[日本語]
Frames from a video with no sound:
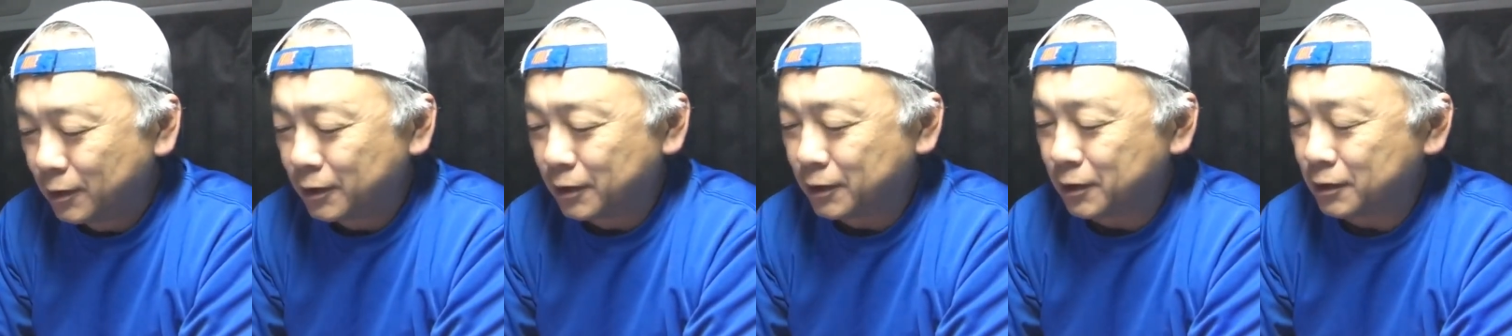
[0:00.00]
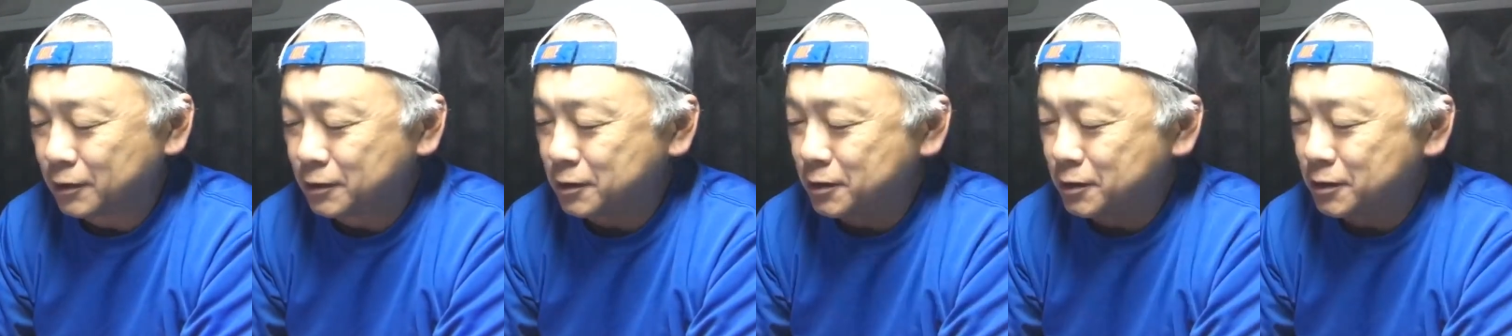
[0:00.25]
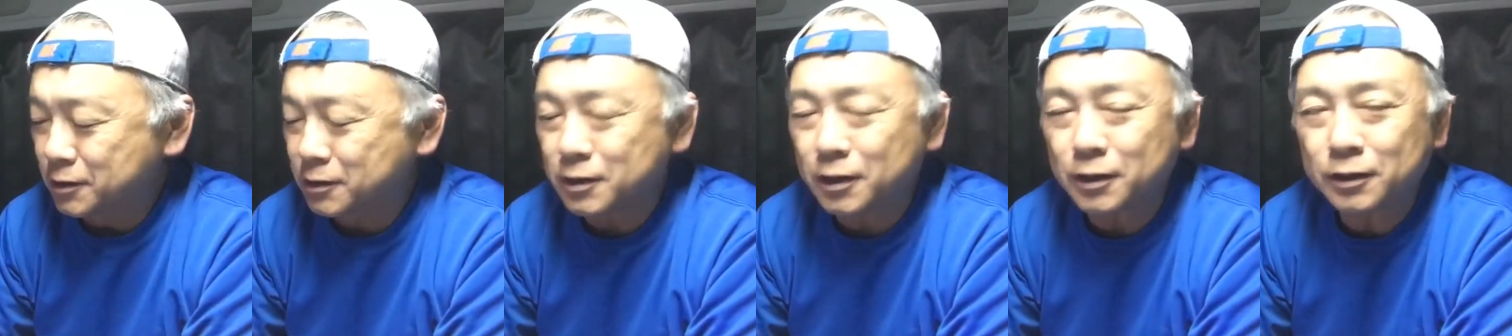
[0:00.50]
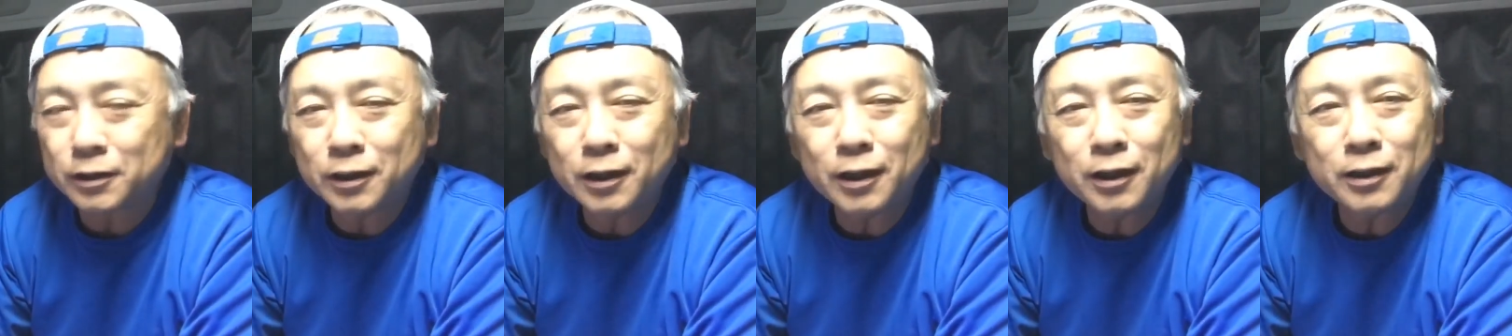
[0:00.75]
えー、実
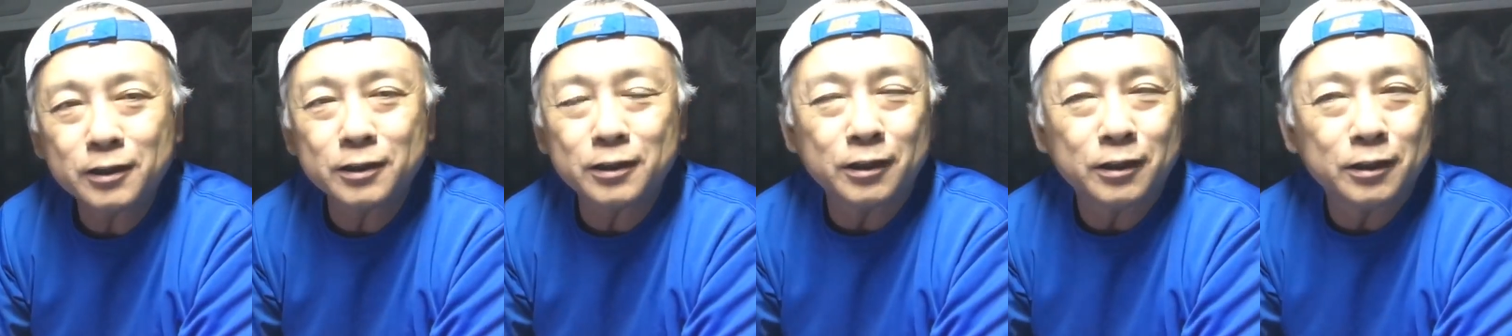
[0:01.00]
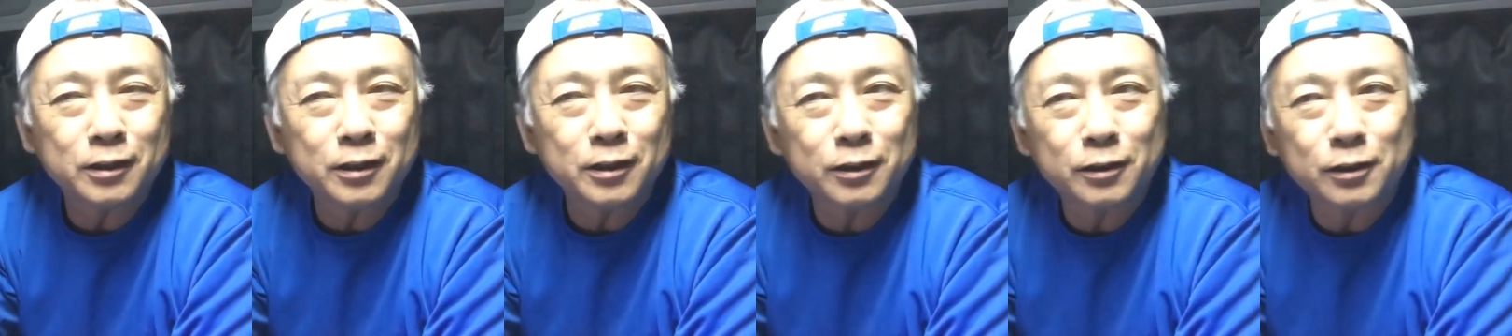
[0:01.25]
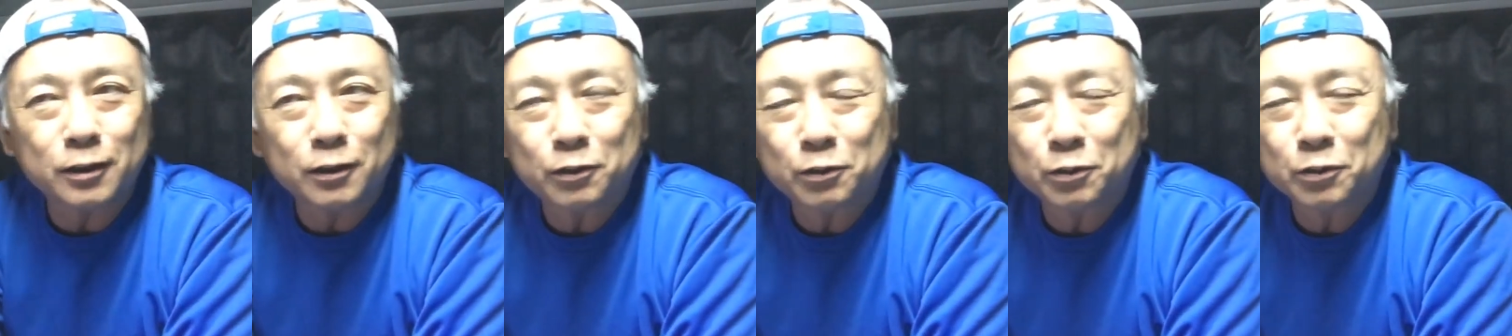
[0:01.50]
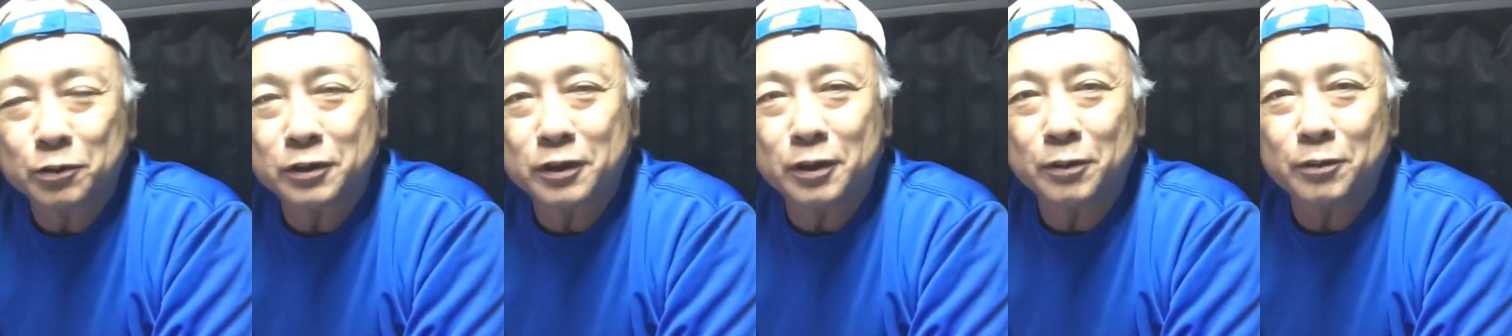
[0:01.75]
際手に入れて
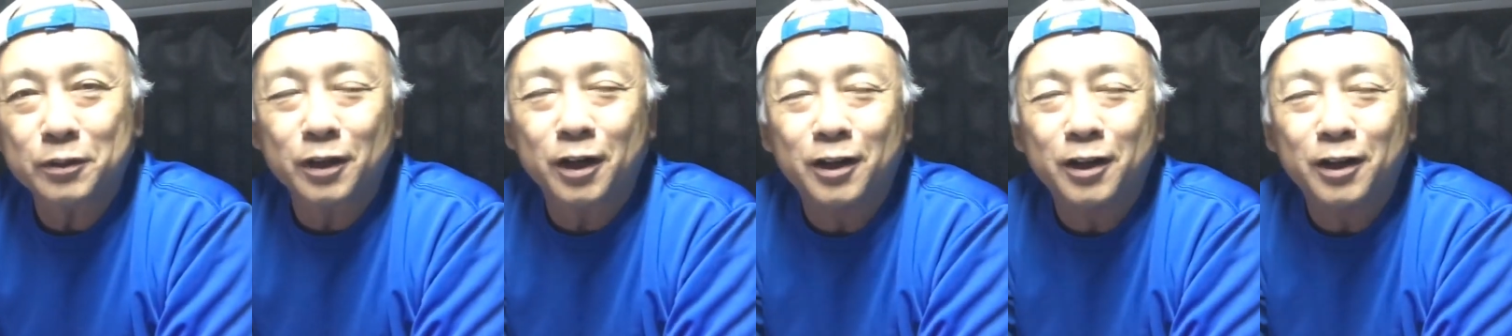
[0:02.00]
撮ってみたら